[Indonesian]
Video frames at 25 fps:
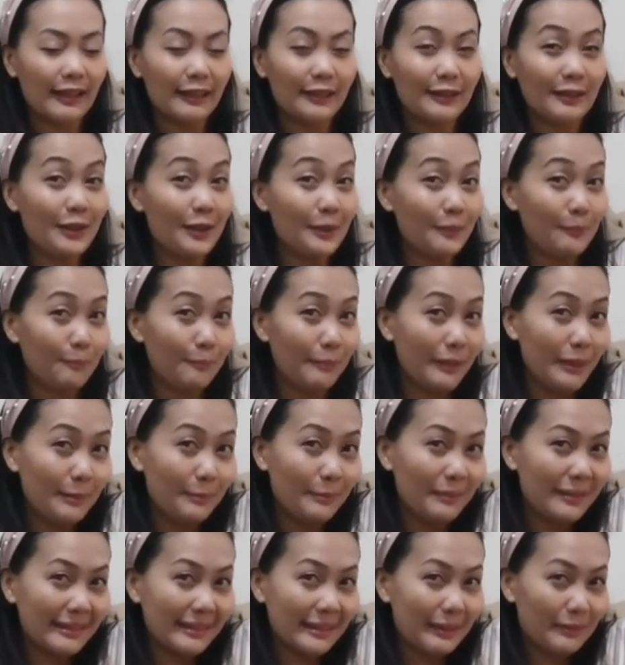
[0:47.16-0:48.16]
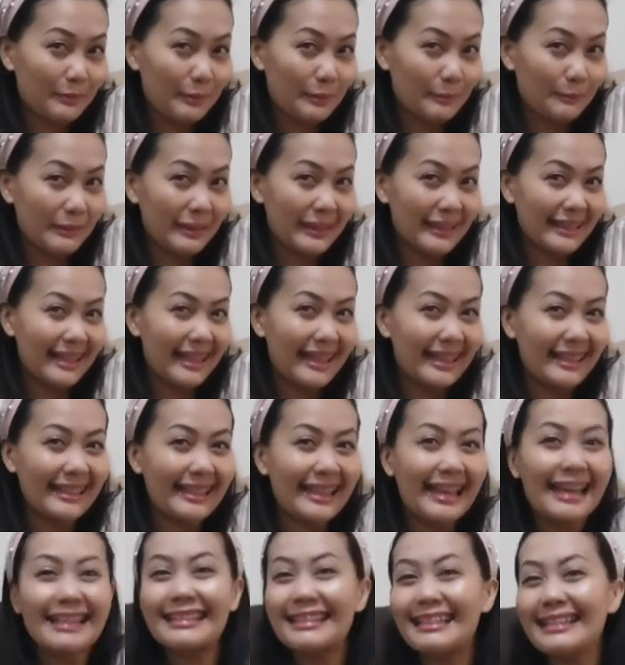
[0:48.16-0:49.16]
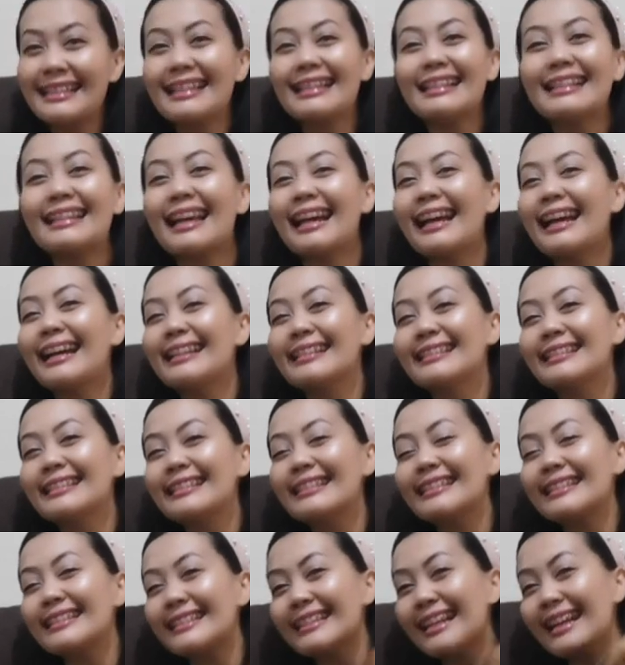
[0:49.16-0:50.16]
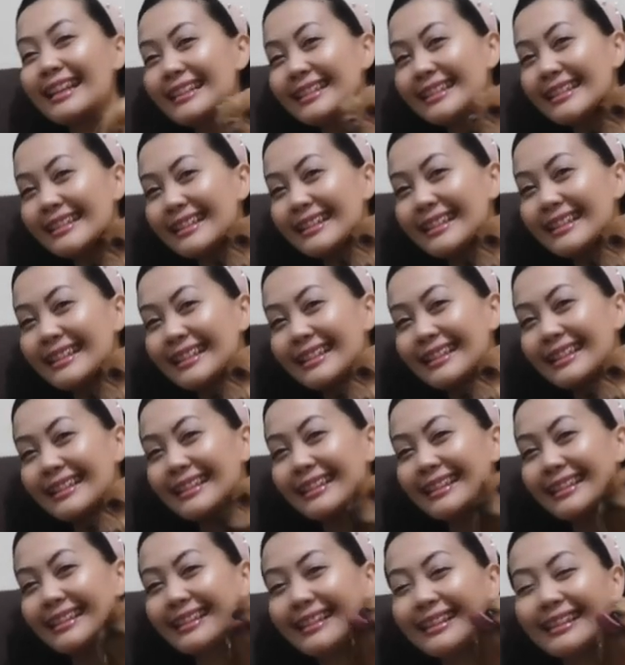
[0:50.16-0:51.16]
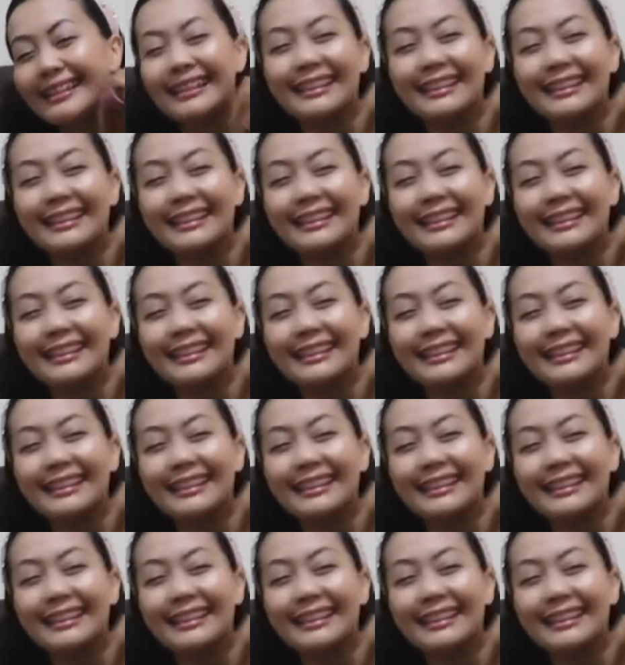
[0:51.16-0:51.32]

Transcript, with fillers: ngopi bersama Bidan Yesi dan Sandy